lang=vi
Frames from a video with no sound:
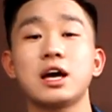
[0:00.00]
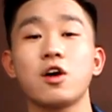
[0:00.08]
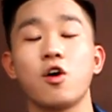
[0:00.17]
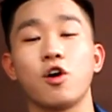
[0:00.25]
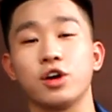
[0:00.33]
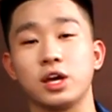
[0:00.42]

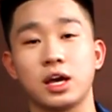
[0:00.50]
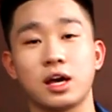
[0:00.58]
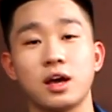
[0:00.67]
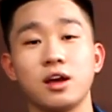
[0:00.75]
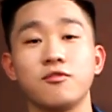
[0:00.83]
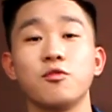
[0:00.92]
khỏi
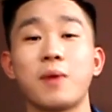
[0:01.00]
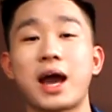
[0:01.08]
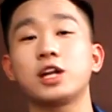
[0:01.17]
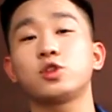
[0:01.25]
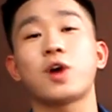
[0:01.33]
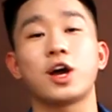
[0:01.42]
các cái vùng
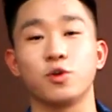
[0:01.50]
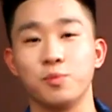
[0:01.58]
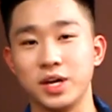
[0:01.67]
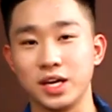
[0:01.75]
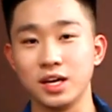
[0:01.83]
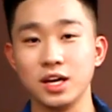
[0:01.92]
an toàn của mình.